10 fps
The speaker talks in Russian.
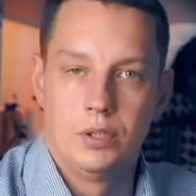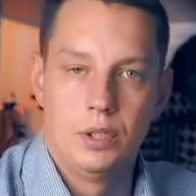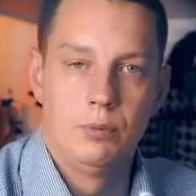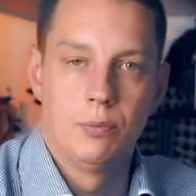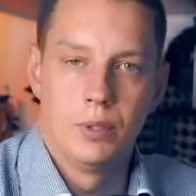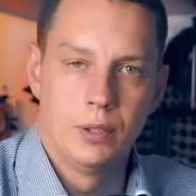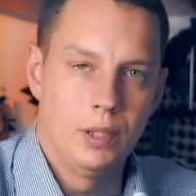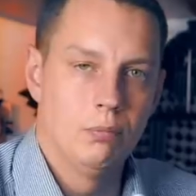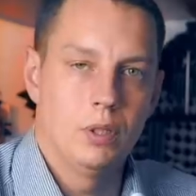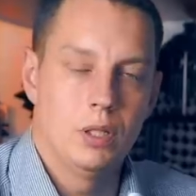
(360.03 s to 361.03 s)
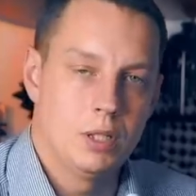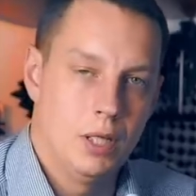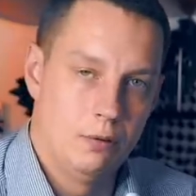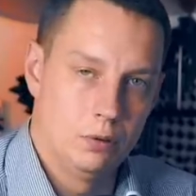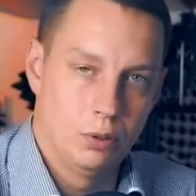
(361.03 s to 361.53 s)
с именем таким-то
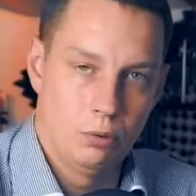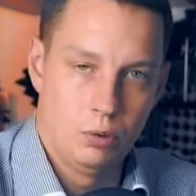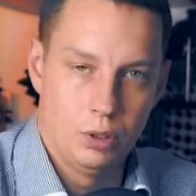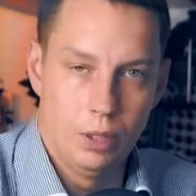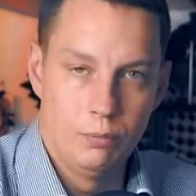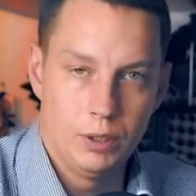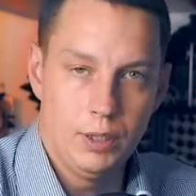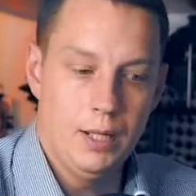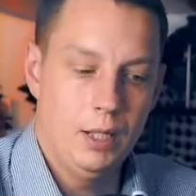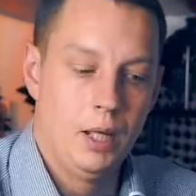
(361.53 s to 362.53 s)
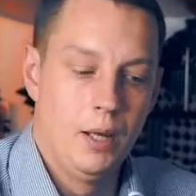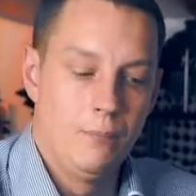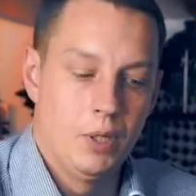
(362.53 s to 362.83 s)
оставил такой-то комментарий,